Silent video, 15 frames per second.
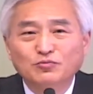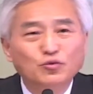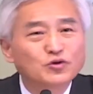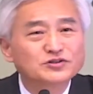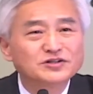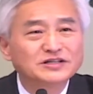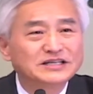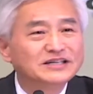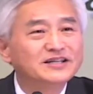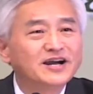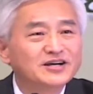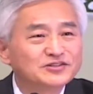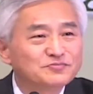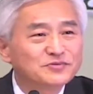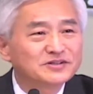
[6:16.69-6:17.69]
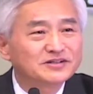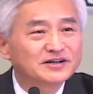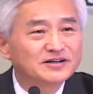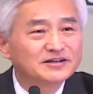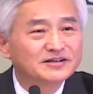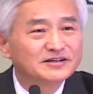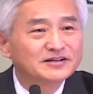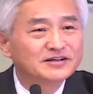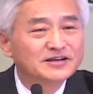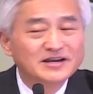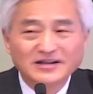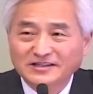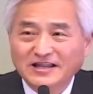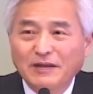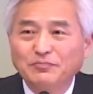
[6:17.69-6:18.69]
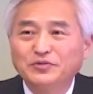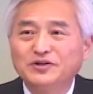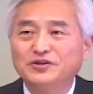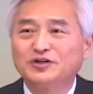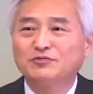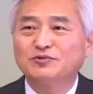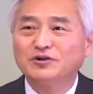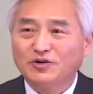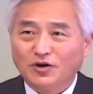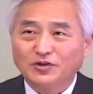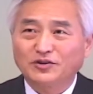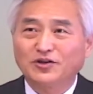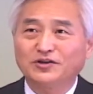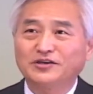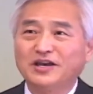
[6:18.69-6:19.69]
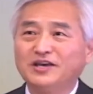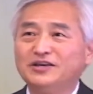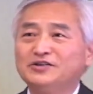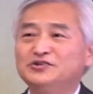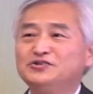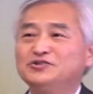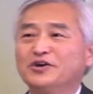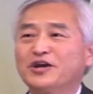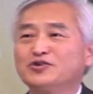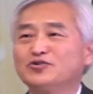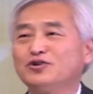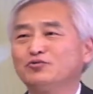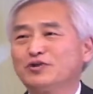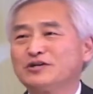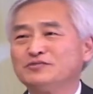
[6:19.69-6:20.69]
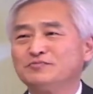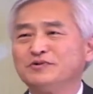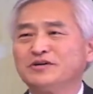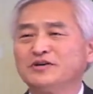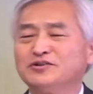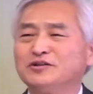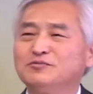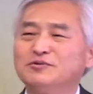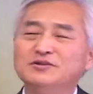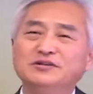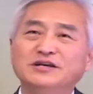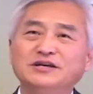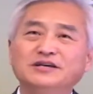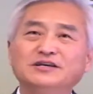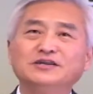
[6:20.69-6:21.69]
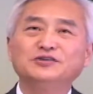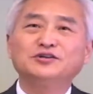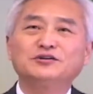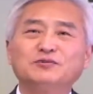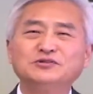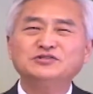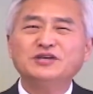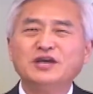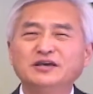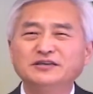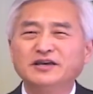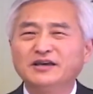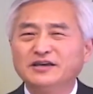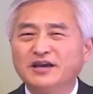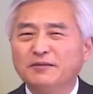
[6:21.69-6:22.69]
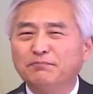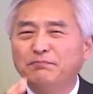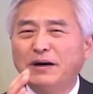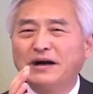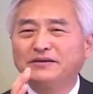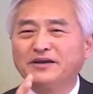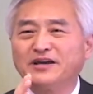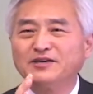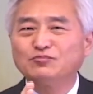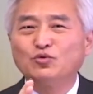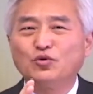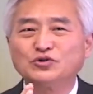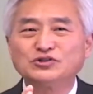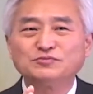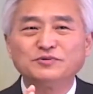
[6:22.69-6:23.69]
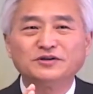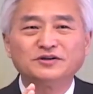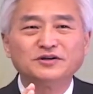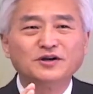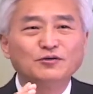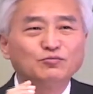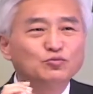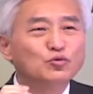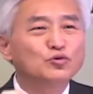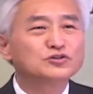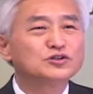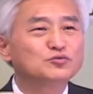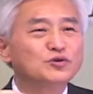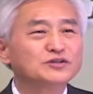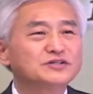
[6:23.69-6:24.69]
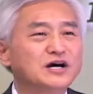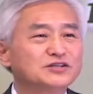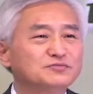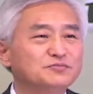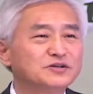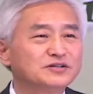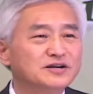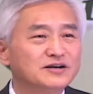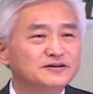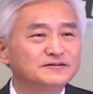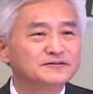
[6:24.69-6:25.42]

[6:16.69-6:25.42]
무엇을 기대하십니까? 남들이 여러분을 어떻게 인정해 주길 원하십니까? 여러분 여러분 생애의 방향이 무엇이며 무엇을 위해서 하십니까?